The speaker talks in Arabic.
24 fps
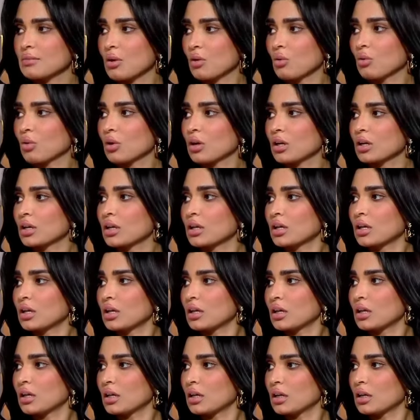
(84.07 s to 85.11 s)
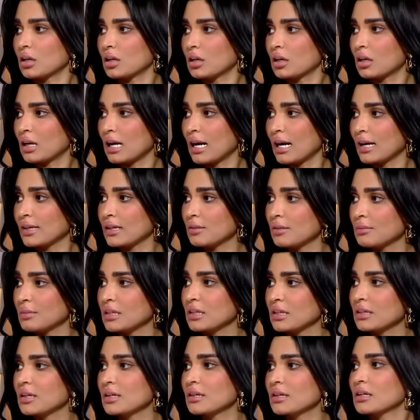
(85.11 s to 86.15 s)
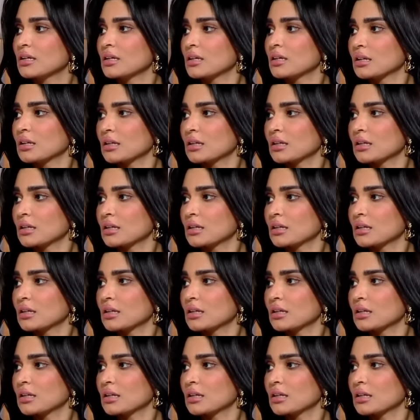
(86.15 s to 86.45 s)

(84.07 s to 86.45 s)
موقع آه، عالميا